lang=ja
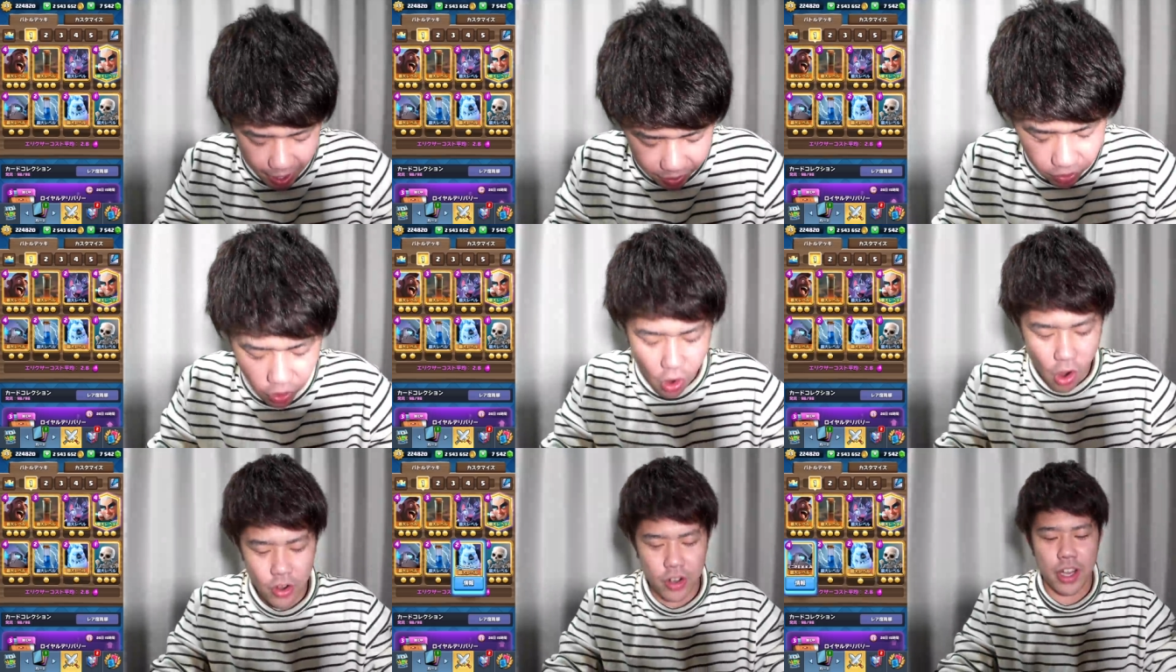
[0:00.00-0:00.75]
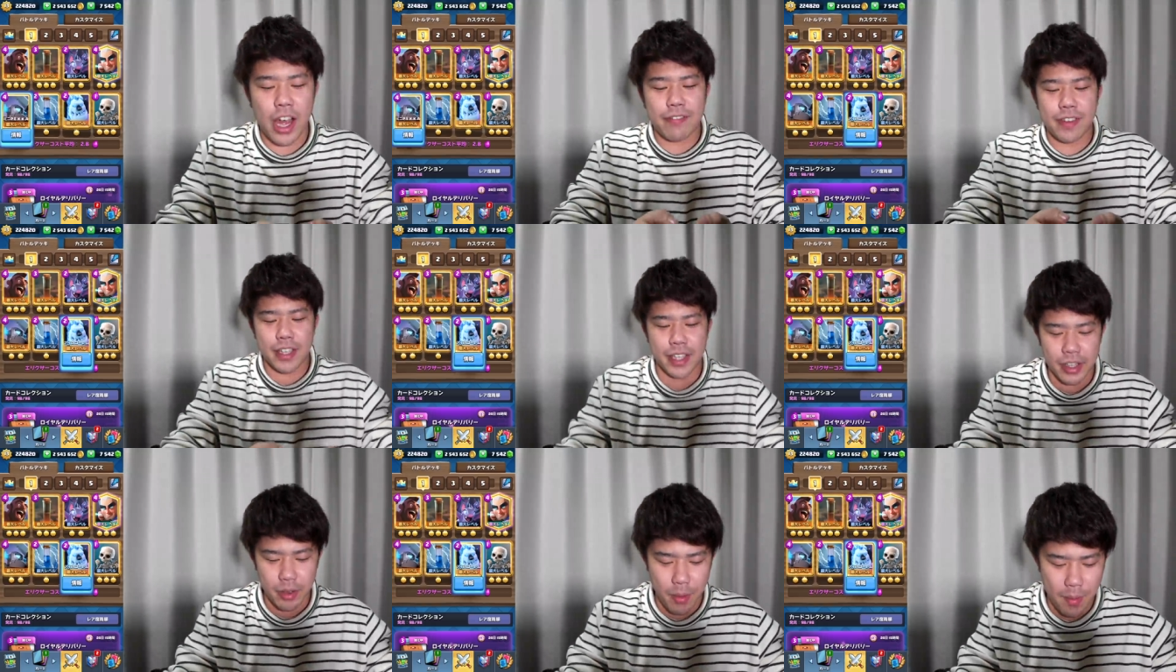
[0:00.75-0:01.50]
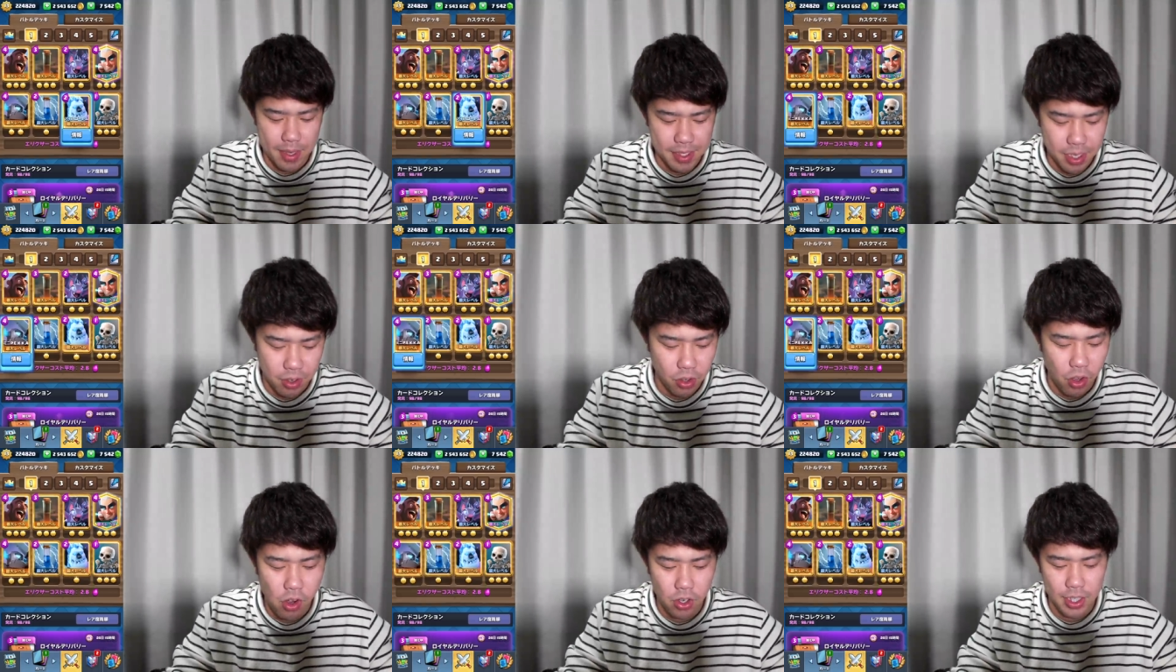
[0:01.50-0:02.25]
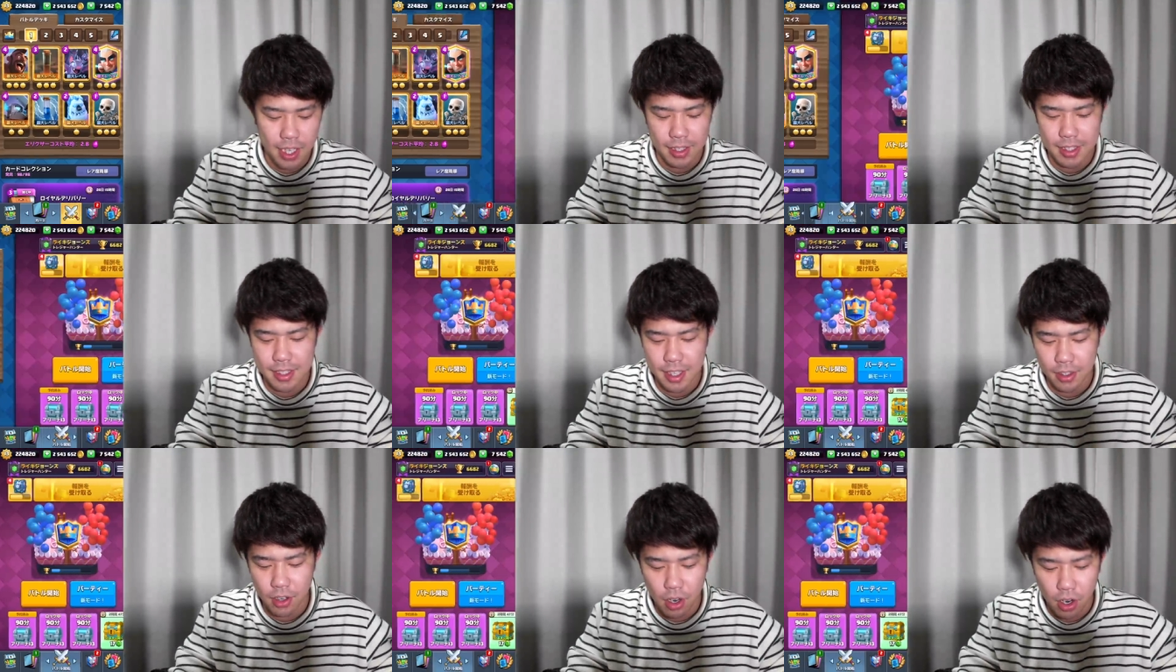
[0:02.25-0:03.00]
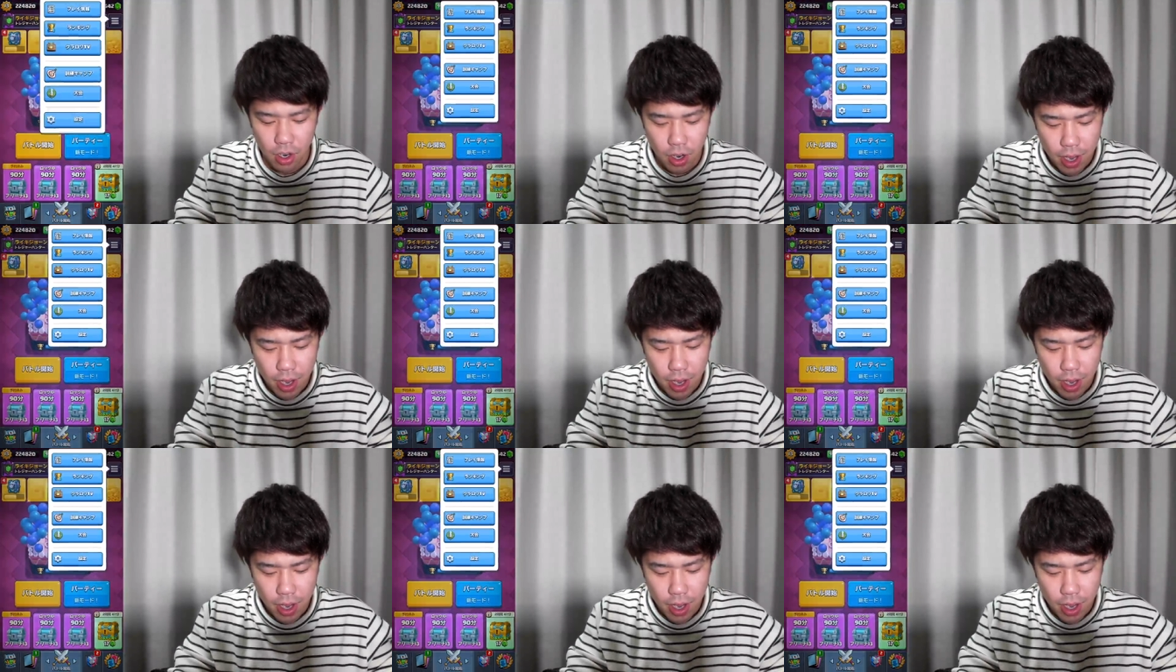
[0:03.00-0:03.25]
えー、このホグやっていきたいと思います。で、このホグなんですけど、